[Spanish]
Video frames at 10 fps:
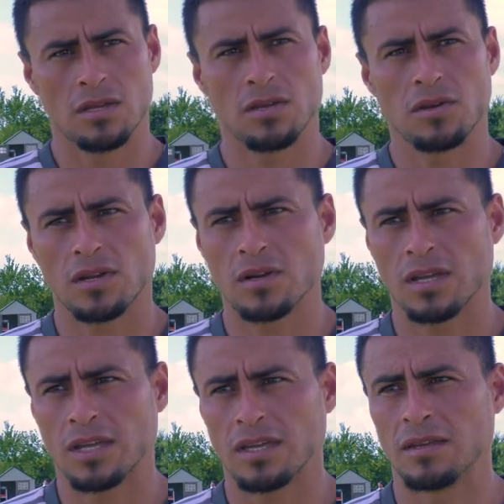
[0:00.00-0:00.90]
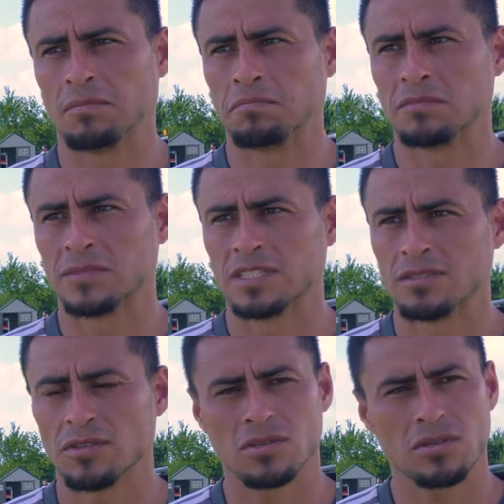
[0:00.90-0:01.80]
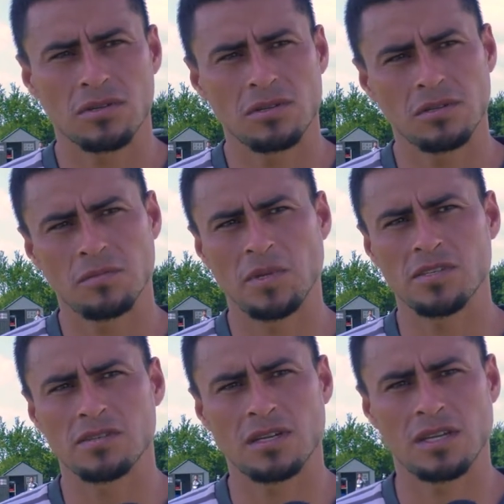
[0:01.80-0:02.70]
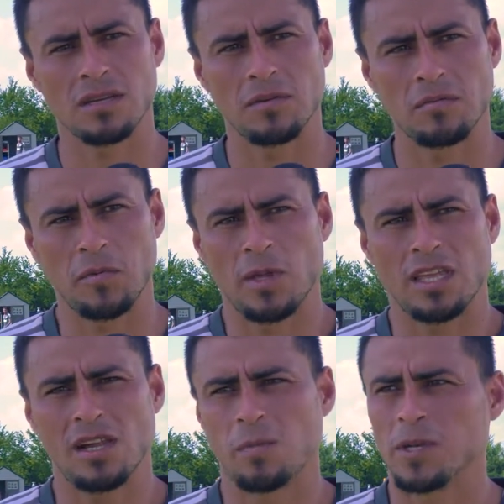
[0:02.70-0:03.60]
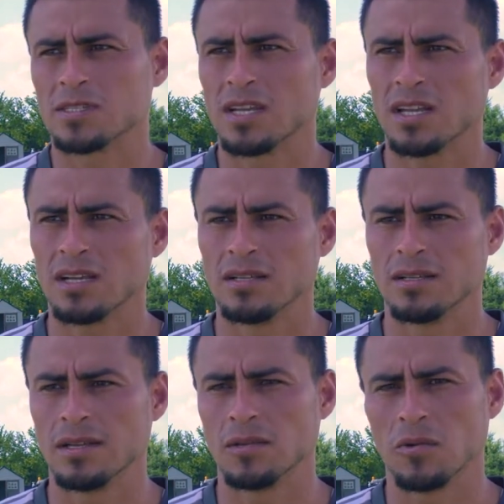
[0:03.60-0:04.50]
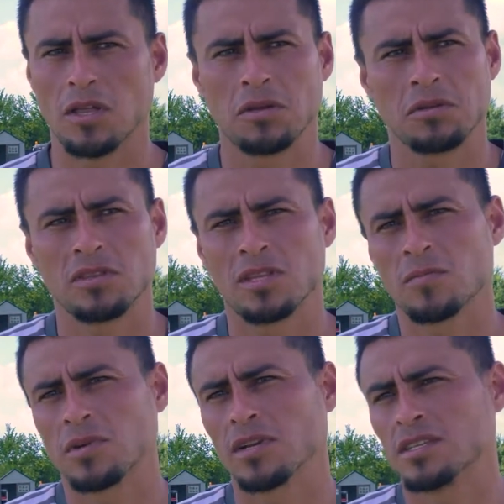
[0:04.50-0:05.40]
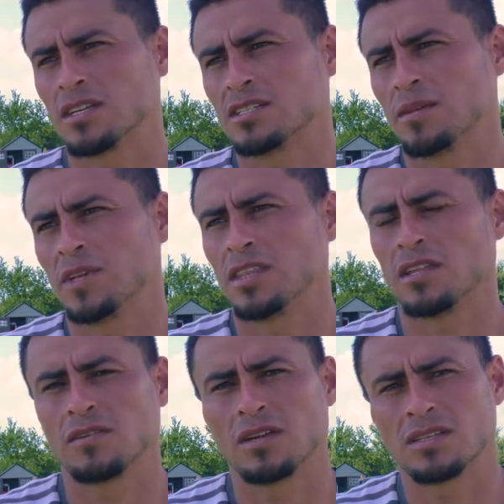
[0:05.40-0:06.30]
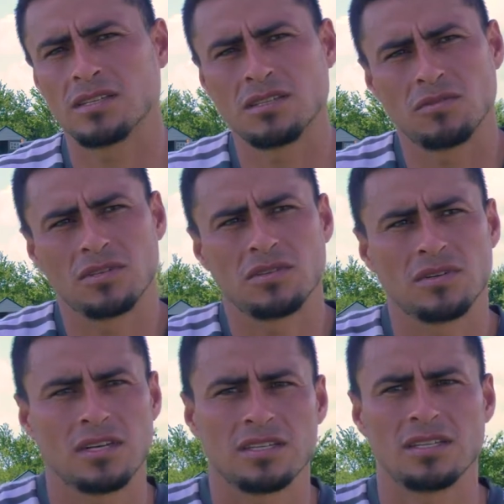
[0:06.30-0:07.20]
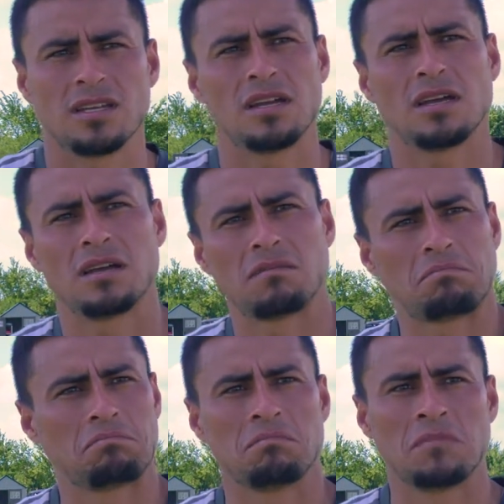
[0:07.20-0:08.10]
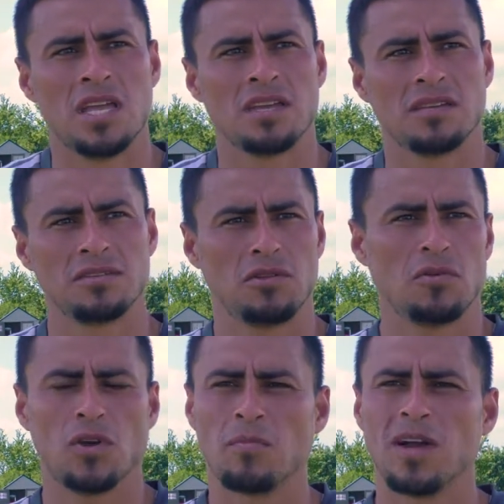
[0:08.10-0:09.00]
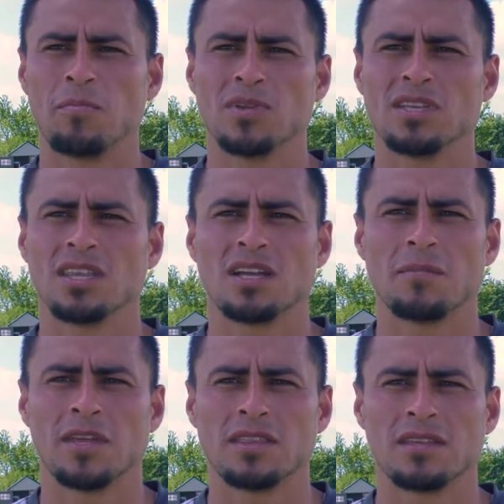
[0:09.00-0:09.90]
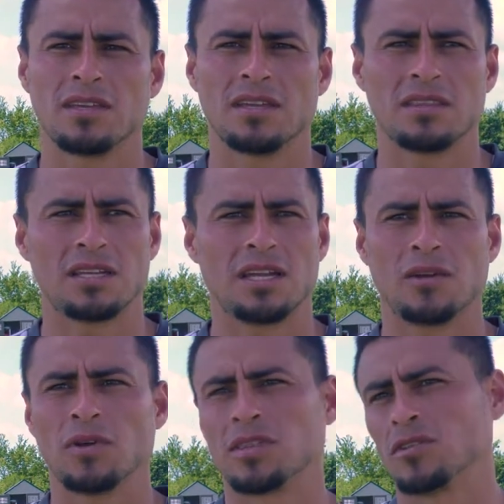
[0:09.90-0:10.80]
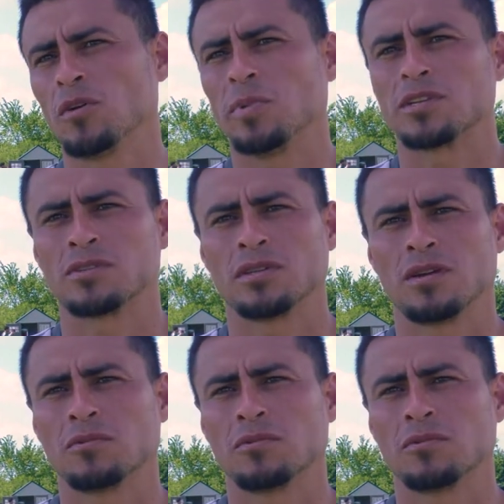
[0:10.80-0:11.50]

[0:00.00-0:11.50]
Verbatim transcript: yo creo que nosotros, yo pienso que mi manera de pensar, el, jugador no tiene por qué estarse metiendo en esa situación que sea, lo veo más políticamente, entre ego, entre dos personas,